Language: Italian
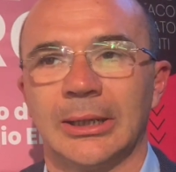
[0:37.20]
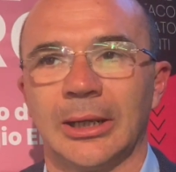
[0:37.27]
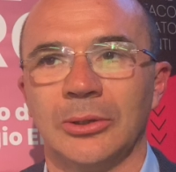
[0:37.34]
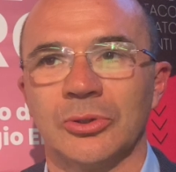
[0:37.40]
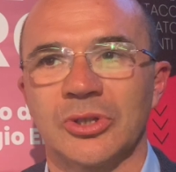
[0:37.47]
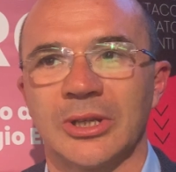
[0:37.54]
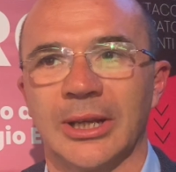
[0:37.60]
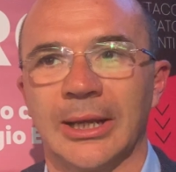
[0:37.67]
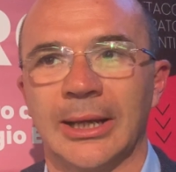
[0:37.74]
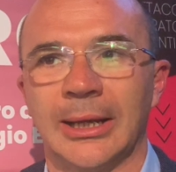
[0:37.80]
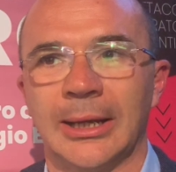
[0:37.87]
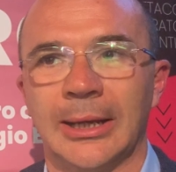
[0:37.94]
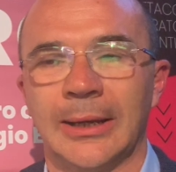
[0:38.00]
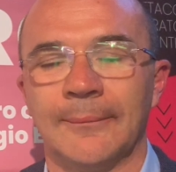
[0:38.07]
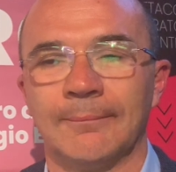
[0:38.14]
Credo
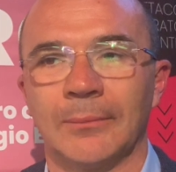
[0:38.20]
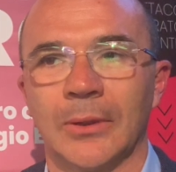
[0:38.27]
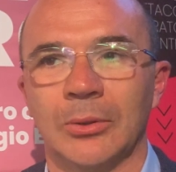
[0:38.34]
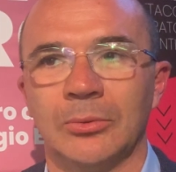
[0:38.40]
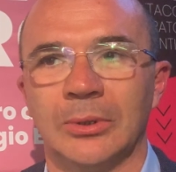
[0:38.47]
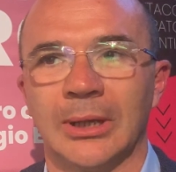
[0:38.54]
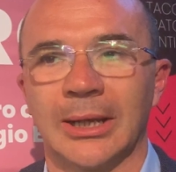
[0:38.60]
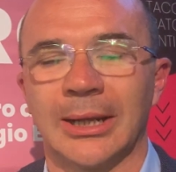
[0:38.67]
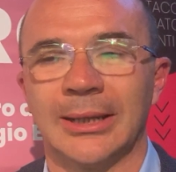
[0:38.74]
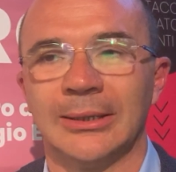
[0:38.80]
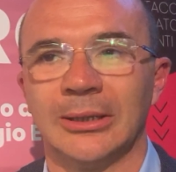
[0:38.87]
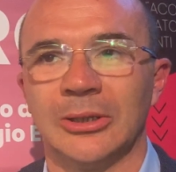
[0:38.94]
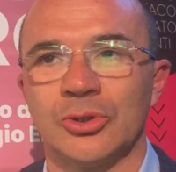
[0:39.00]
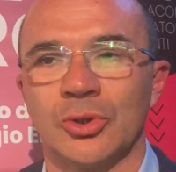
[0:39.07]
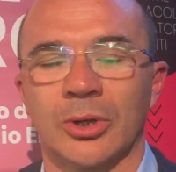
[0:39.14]
sarà una
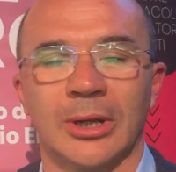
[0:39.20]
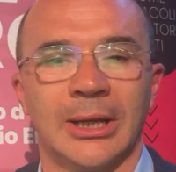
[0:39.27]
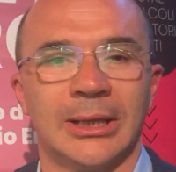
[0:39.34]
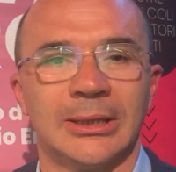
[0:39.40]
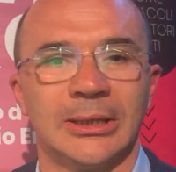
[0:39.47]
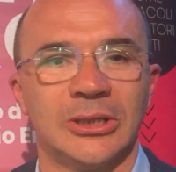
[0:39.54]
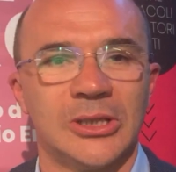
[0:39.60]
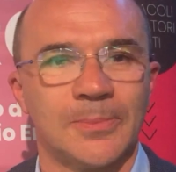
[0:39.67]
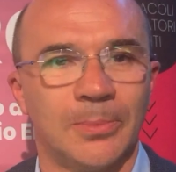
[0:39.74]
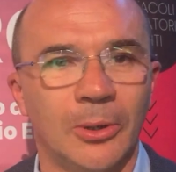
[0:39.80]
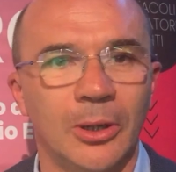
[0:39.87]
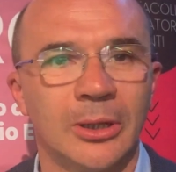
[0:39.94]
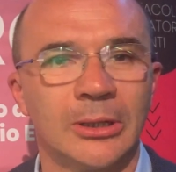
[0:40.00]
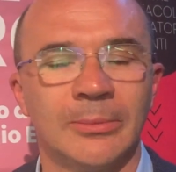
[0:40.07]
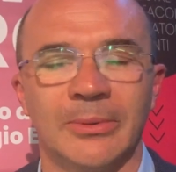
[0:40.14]
grande giornata di
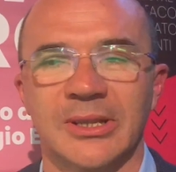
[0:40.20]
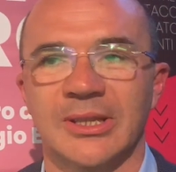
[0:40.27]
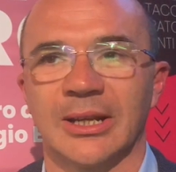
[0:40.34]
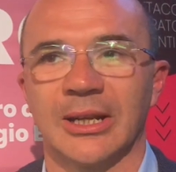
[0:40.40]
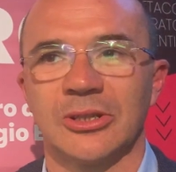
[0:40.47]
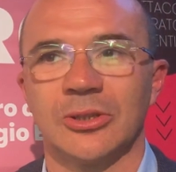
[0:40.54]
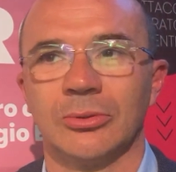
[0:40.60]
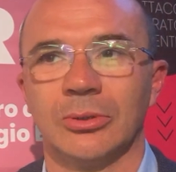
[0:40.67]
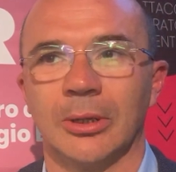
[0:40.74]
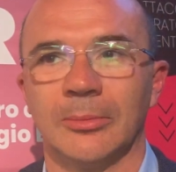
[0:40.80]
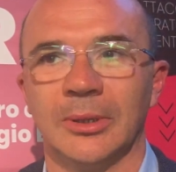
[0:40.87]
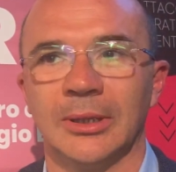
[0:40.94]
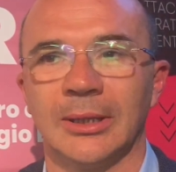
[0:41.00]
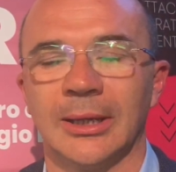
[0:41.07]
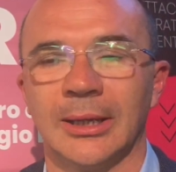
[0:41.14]
sport, ma sarà
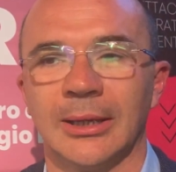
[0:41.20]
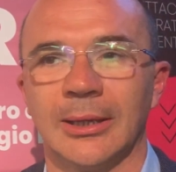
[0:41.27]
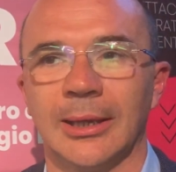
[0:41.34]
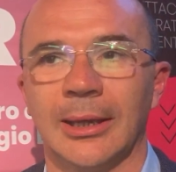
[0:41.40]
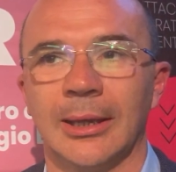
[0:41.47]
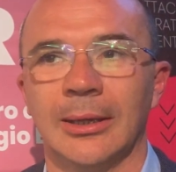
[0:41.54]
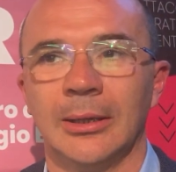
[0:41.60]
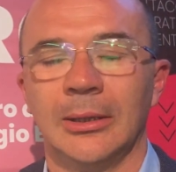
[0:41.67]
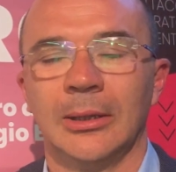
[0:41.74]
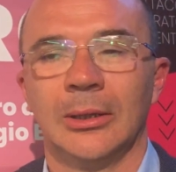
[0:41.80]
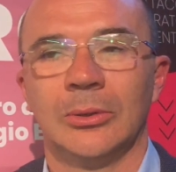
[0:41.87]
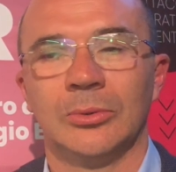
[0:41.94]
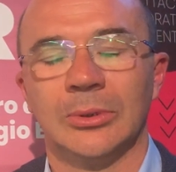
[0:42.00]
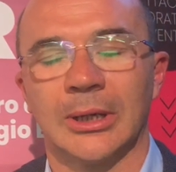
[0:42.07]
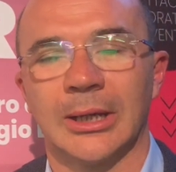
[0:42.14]
sicuramente anche
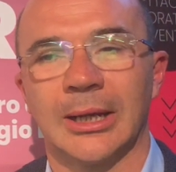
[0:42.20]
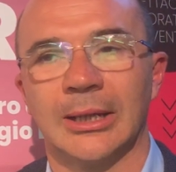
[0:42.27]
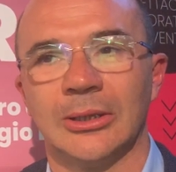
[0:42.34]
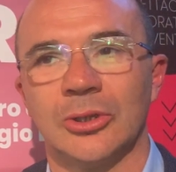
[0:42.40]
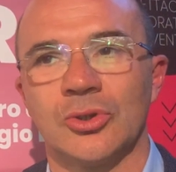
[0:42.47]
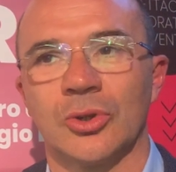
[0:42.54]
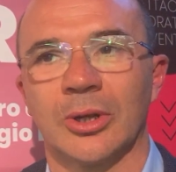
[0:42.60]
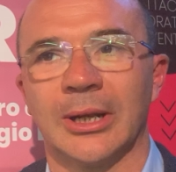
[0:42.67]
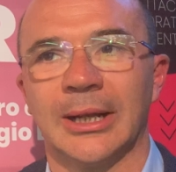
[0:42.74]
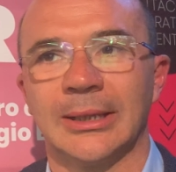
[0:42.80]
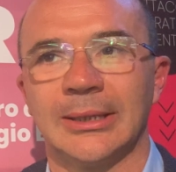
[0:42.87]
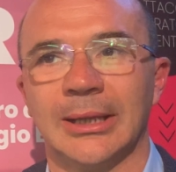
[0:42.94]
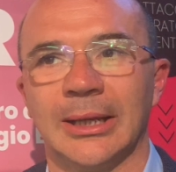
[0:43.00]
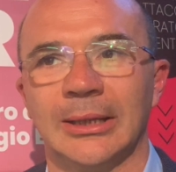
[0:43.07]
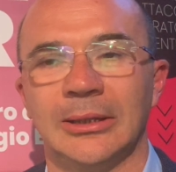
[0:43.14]
una grande
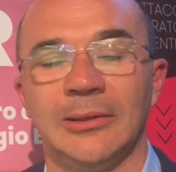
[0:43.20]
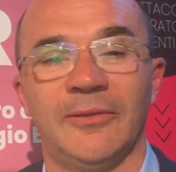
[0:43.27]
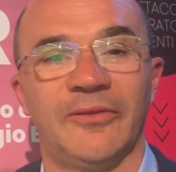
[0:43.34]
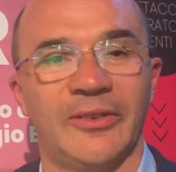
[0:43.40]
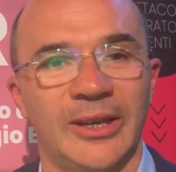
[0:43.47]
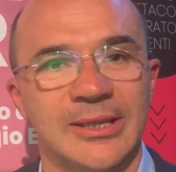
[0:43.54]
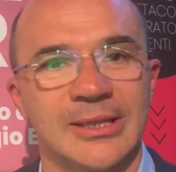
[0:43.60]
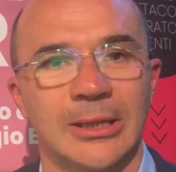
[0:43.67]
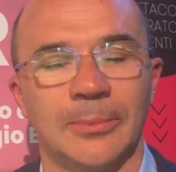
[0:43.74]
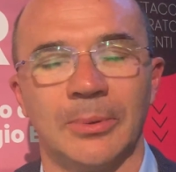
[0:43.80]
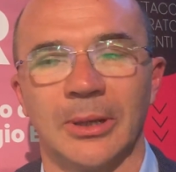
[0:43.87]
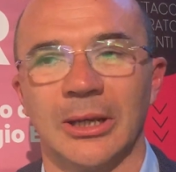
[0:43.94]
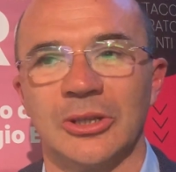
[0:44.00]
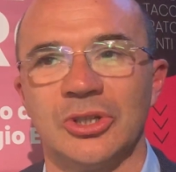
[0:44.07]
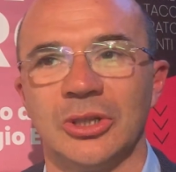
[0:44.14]
giornata di festa
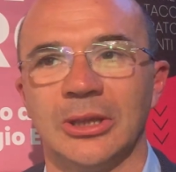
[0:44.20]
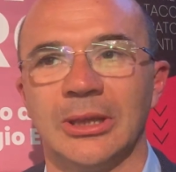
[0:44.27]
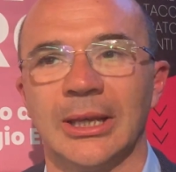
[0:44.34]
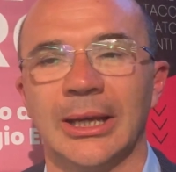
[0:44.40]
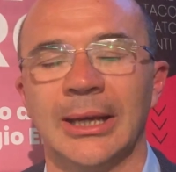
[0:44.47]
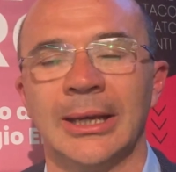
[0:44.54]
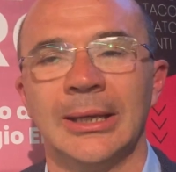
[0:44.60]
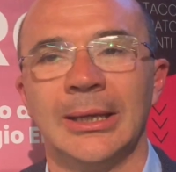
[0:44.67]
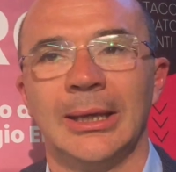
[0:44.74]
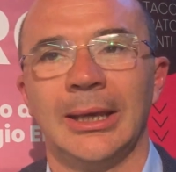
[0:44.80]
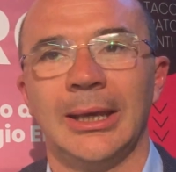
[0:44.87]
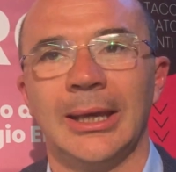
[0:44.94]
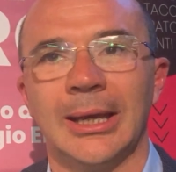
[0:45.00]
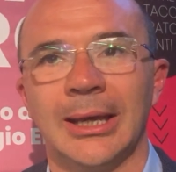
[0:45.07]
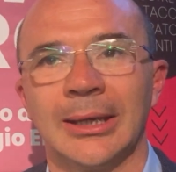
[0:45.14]
per la città
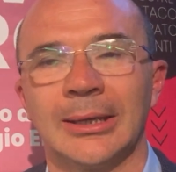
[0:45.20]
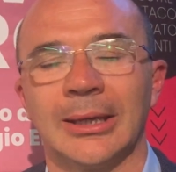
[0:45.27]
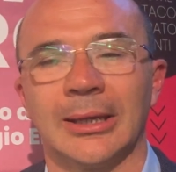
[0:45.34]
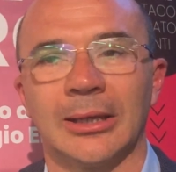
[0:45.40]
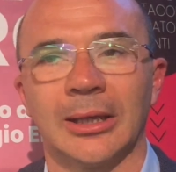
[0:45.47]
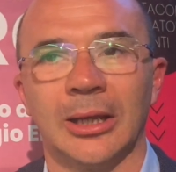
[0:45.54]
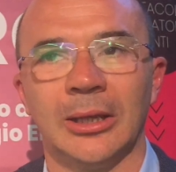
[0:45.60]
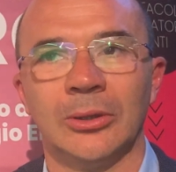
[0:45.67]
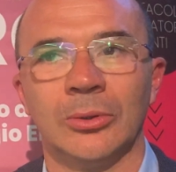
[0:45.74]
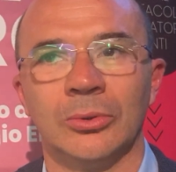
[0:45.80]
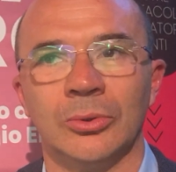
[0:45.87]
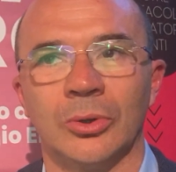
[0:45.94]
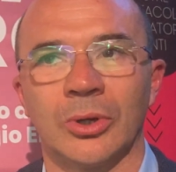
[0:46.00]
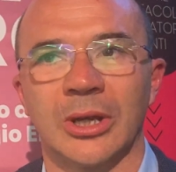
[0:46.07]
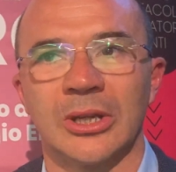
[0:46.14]
e anche, credo,
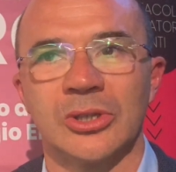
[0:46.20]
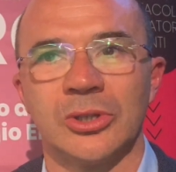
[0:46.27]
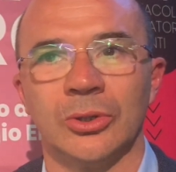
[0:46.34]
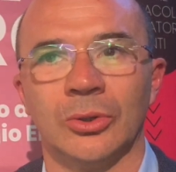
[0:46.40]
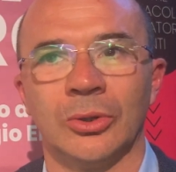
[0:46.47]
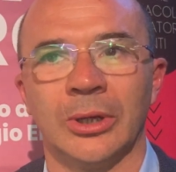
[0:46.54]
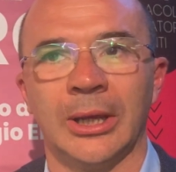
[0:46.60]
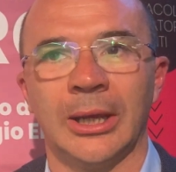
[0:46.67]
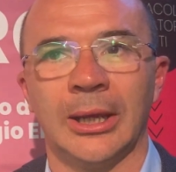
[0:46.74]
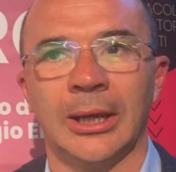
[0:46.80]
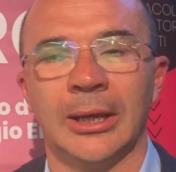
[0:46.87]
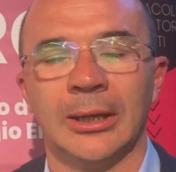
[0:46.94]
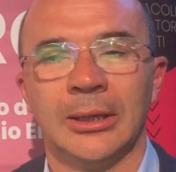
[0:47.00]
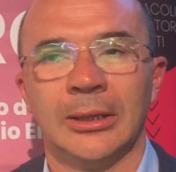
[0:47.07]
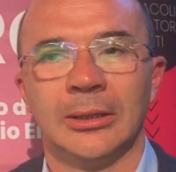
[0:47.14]

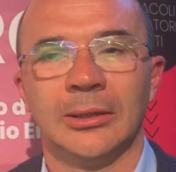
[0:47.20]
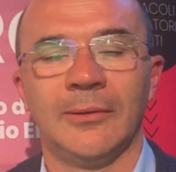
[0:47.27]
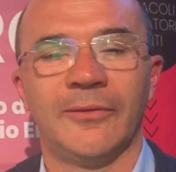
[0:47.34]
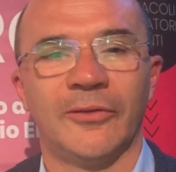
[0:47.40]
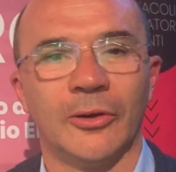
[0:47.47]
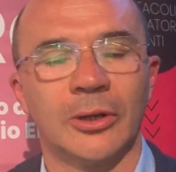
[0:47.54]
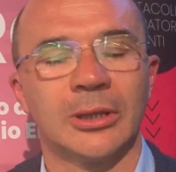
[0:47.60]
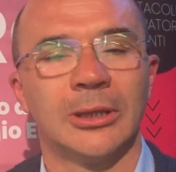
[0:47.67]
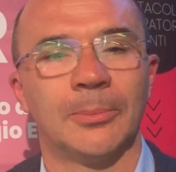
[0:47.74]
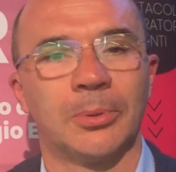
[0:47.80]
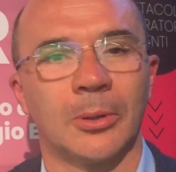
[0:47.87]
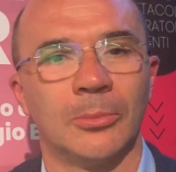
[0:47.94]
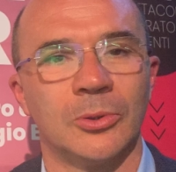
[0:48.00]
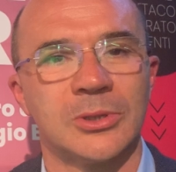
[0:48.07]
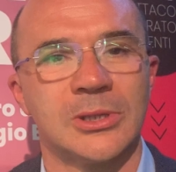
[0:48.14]
un'occasione di forte
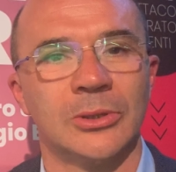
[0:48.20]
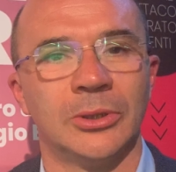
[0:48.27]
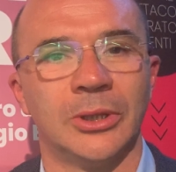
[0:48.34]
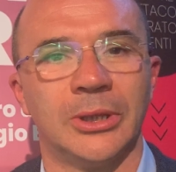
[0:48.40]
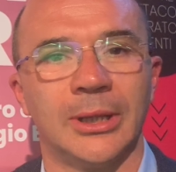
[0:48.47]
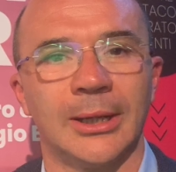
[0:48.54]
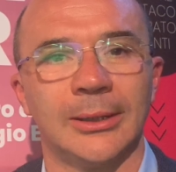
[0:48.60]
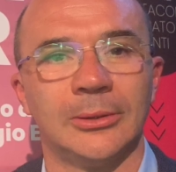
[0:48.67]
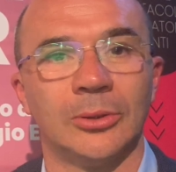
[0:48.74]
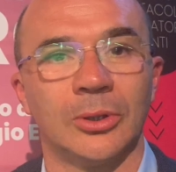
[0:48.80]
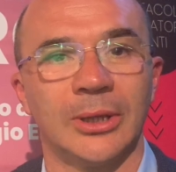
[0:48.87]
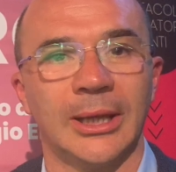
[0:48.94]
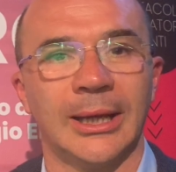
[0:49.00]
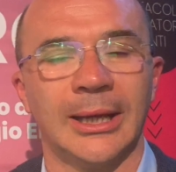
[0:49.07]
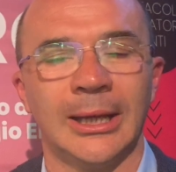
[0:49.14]
promozione
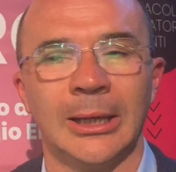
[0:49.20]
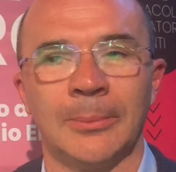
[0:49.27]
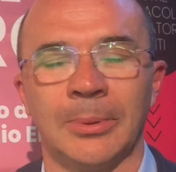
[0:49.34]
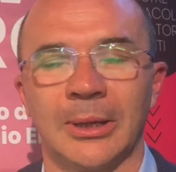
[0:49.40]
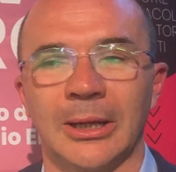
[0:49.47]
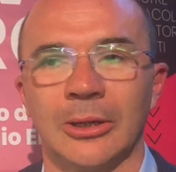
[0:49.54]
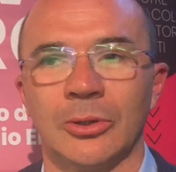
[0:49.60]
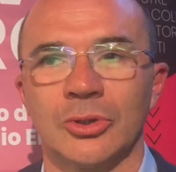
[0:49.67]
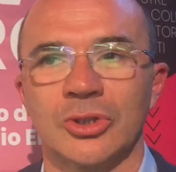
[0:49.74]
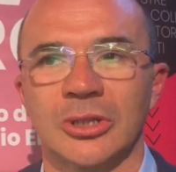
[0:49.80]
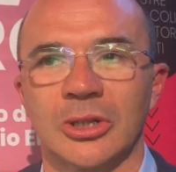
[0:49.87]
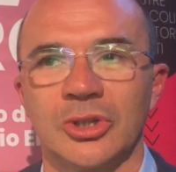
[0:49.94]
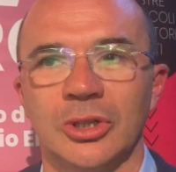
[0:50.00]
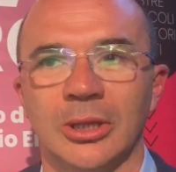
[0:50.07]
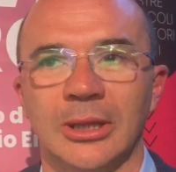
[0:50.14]
territoriale per la
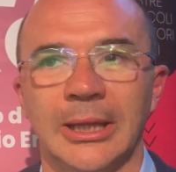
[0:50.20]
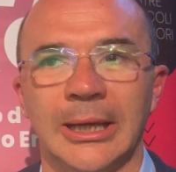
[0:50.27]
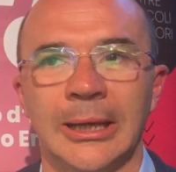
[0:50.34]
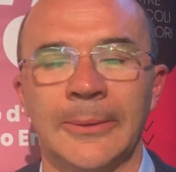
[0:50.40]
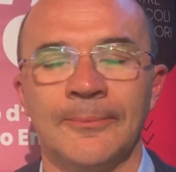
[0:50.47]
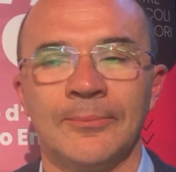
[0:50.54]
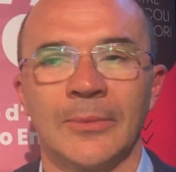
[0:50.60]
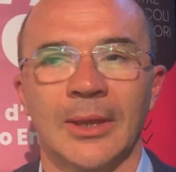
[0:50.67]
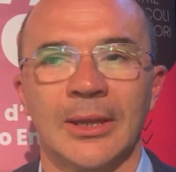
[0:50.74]
nostra città,